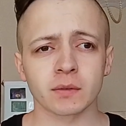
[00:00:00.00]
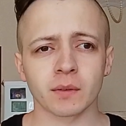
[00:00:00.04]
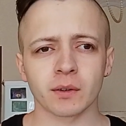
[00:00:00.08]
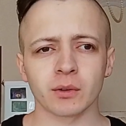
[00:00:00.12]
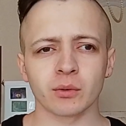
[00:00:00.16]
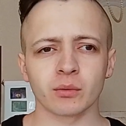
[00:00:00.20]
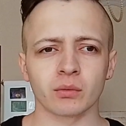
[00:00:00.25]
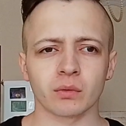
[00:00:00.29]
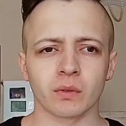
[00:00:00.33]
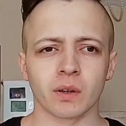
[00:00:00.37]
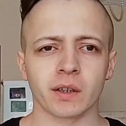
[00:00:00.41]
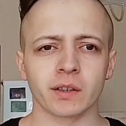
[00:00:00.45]

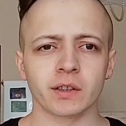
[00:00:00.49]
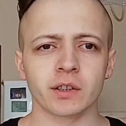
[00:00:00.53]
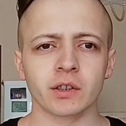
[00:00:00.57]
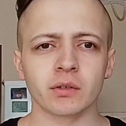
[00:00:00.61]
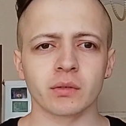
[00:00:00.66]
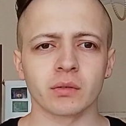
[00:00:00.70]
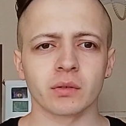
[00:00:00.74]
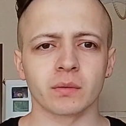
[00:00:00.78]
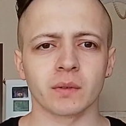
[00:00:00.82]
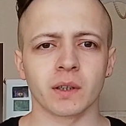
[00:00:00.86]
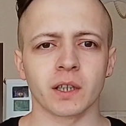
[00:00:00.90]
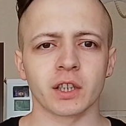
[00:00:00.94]
свою
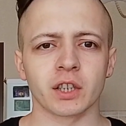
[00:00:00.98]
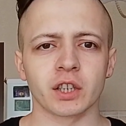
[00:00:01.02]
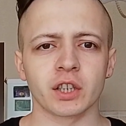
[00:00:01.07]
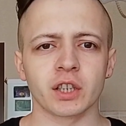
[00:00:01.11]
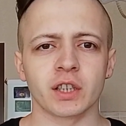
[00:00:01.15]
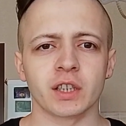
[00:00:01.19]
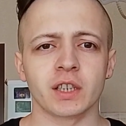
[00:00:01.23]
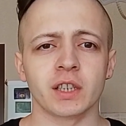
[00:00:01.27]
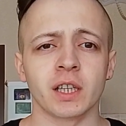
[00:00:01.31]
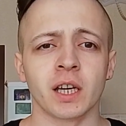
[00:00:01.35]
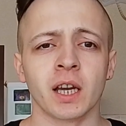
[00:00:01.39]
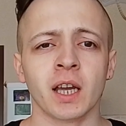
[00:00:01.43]
квартиру, и твоя
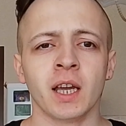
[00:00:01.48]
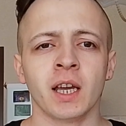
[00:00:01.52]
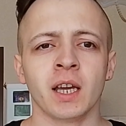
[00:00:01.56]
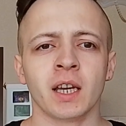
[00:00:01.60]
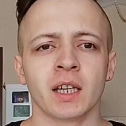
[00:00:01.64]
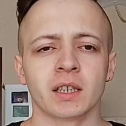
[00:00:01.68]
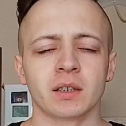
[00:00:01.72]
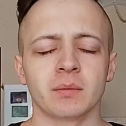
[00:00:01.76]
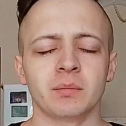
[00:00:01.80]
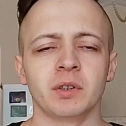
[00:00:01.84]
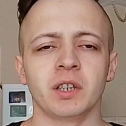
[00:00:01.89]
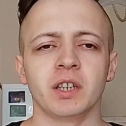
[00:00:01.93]
жизнь
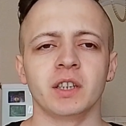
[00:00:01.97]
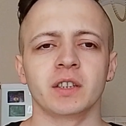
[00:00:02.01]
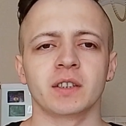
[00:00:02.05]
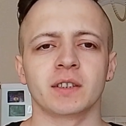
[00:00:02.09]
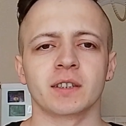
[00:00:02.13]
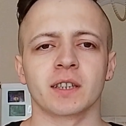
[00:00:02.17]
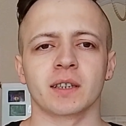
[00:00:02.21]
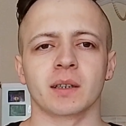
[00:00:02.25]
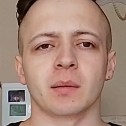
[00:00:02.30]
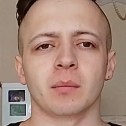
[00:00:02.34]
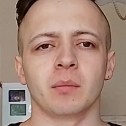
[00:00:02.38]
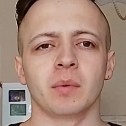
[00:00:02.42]

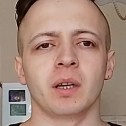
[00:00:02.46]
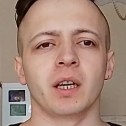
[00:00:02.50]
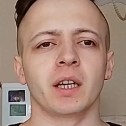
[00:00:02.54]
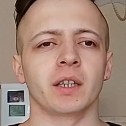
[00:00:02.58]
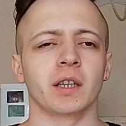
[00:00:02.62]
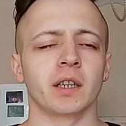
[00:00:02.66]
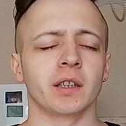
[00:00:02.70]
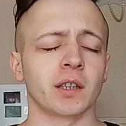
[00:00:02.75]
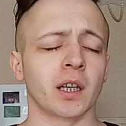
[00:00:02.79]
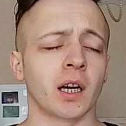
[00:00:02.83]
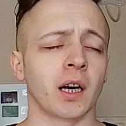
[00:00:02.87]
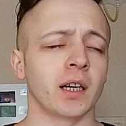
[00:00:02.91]
изменится, там,
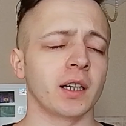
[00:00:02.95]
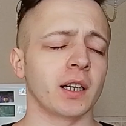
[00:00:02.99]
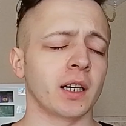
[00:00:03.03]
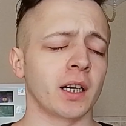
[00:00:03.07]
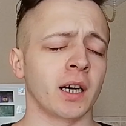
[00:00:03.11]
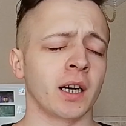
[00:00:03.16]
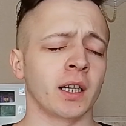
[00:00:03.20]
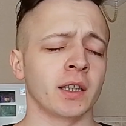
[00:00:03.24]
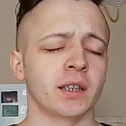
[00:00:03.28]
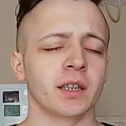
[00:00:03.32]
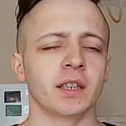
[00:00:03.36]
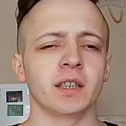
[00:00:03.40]
бля,
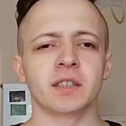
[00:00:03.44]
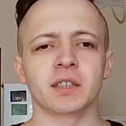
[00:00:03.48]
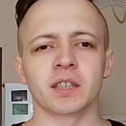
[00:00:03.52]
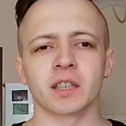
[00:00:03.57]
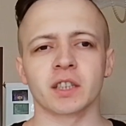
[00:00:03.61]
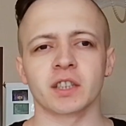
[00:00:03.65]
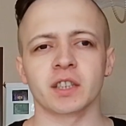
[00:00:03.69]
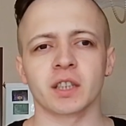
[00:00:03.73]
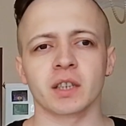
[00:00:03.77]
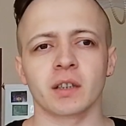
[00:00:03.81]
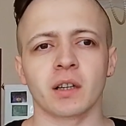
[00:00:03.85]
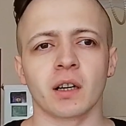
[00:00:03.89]
на
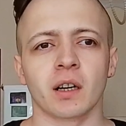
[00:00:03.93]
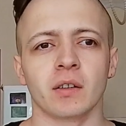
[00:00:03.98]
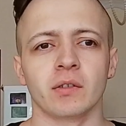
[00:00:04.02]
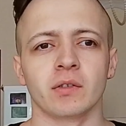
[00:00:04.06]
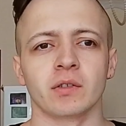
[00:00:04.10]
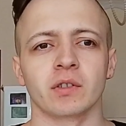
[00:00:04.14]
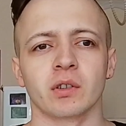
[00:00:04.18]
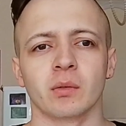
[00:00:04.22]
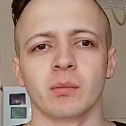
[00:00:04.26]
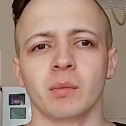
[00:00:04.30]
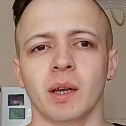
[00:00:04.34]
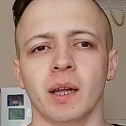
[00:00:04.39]
360
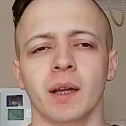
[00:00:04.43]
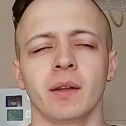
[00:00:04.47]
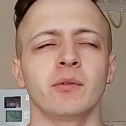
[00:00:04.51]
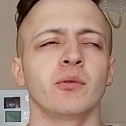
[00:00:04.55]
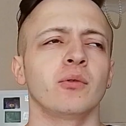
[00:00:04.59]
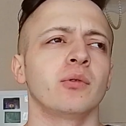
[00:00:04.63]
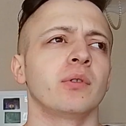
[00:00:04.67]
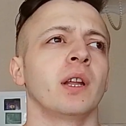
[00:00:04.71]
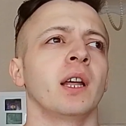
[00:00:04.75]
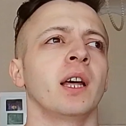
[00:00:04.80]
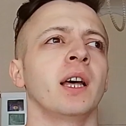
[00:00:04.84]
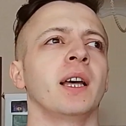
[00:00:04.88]
градусов, бля,
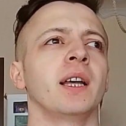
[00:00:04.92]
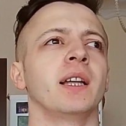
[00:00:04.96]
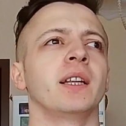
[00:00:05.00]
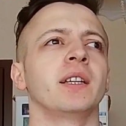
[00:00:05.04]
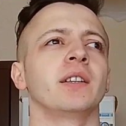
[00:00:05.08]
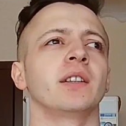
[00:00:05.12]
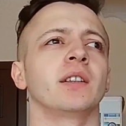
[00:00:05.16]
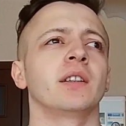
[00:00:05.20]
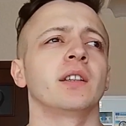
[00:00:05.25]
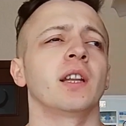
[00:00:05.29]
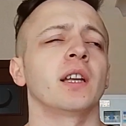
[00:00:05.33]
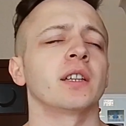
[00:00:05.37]
ну,
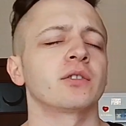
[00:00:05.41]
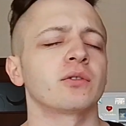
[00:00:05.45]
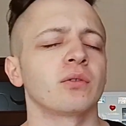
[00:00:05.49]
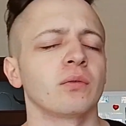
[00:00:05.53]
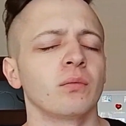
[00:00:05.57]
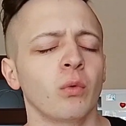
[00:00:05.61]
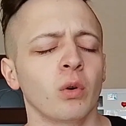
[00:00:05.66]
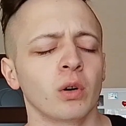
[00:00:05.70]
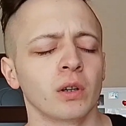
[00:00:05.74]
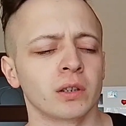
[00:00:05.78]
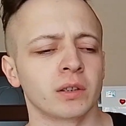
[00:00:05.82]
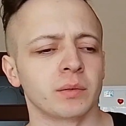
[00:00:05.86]
на
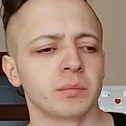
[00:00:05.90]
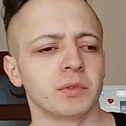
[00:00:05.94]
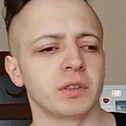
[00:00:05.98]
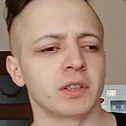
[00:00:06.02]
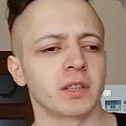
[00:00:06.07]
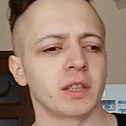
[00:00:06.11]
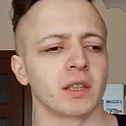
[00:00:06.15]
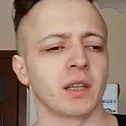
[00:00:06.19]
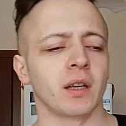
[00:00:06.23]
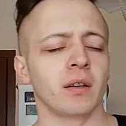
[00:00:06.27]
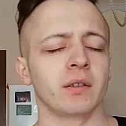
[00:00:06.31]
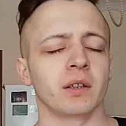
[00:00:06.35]

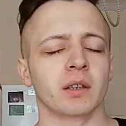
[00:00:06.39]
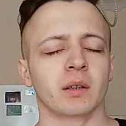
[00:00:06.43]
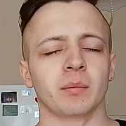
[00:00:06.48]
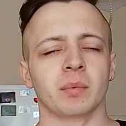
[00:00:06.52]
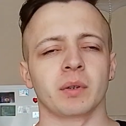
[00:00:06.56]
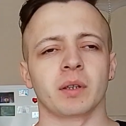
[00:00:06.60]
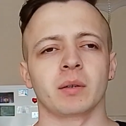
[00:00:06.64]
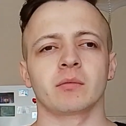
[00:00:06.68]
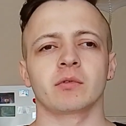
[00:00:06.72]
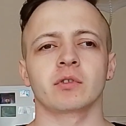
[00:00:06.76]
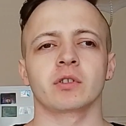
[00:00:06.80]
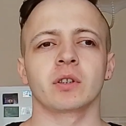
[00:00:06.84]
180, наверное,
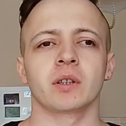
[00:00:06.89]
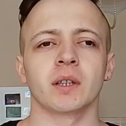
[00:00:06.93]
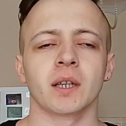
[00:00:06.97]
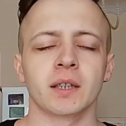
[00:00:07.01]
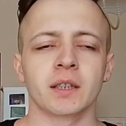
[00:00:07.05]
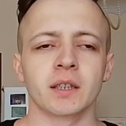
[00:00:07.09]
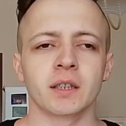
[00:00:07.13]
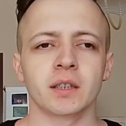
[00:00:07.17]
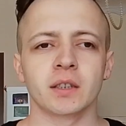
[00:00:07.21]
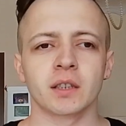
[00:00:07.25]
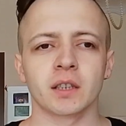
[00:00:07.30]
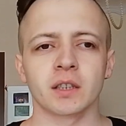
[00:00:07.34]
потому что на
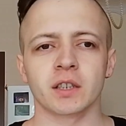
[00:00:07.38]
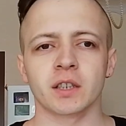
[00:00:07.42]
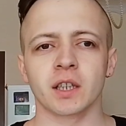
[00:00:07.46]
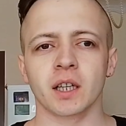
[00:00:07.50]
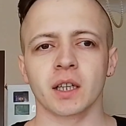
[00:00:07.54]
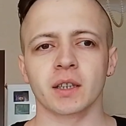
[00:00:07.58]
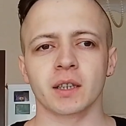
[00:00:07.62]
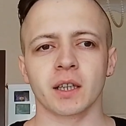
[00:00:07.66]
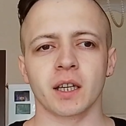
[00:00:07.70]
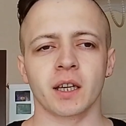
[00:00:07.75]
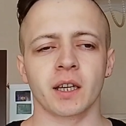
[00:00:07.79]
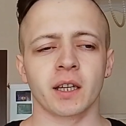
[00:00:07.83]

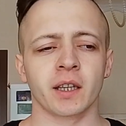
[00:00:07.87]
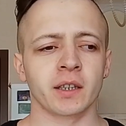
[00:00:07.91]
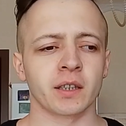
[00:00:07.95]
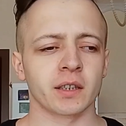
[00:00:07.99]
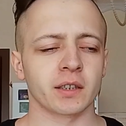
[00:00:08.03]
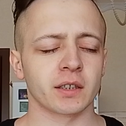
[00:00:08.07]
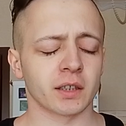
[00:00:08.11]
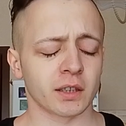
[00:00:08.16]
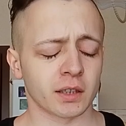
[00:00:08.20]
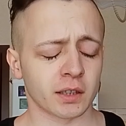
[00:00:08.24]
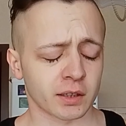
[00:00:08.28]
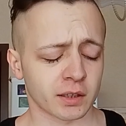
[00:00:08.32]
360
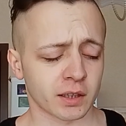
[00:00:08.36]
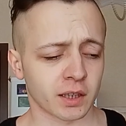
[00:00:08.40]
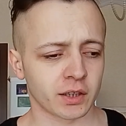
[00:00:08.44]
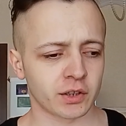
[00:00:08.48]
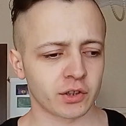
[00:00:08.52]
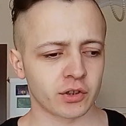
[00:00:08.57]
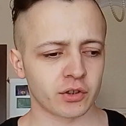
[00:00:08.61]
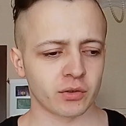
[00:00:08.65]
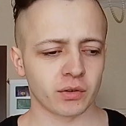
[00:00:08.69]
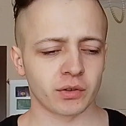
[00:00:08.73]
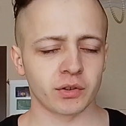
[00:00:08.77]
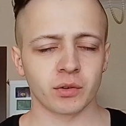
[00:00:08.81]
это
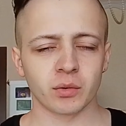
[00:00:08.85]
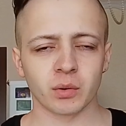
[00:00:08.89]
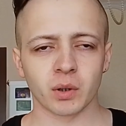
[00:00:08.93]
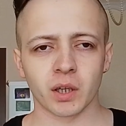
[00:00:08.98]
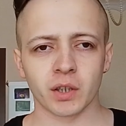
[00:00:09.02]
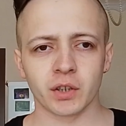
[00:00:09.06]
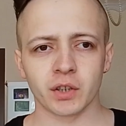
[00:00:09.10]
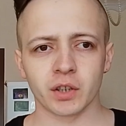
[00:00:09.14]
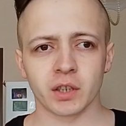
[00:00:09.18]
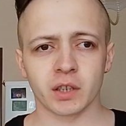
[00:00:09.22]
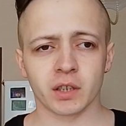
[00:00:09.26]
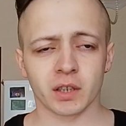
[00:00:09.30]
значит, что
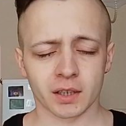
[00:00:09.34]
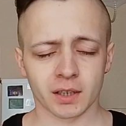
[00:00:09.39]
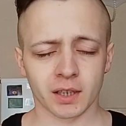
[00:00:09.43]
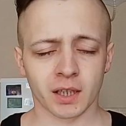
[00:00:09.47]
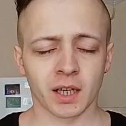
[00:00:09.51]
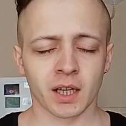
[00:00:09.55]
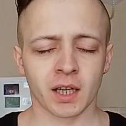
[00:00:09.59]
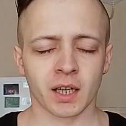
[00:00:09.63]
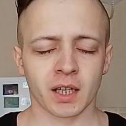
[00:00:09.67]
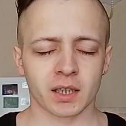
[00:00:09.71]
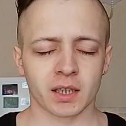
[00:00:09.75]
нихуя не